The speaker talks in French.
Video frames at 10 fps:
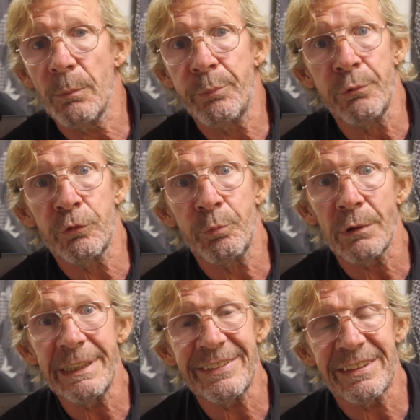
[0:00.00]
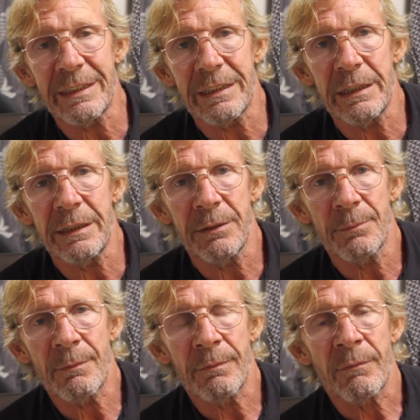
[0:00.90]
plus pour l'esthétique.
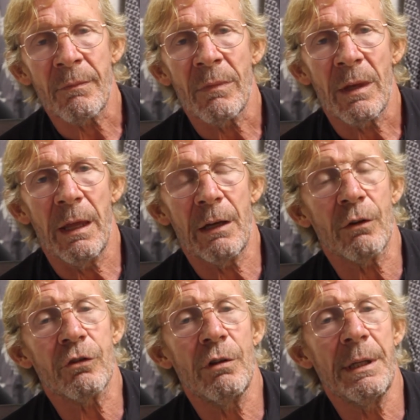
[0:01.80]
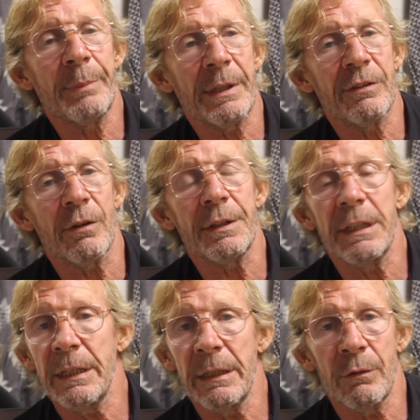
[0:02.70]
Et quand je l'ai
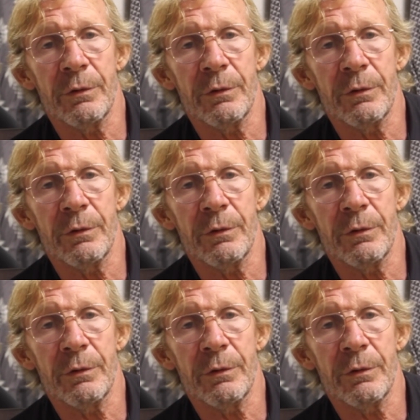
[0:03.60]
présenté au